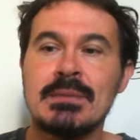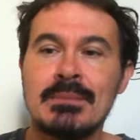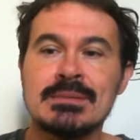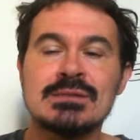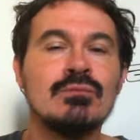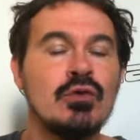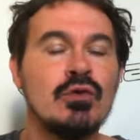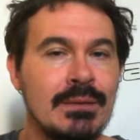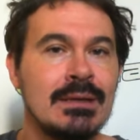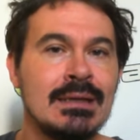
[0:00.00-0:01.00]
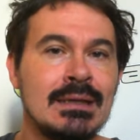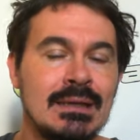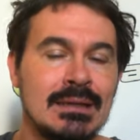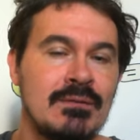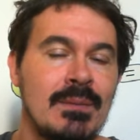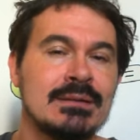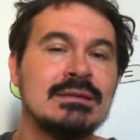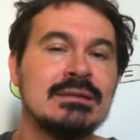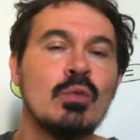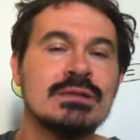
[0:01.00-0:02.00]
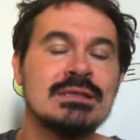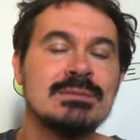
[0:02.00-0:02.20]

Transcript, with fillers: Epsom du Rib, qui fait partie des bons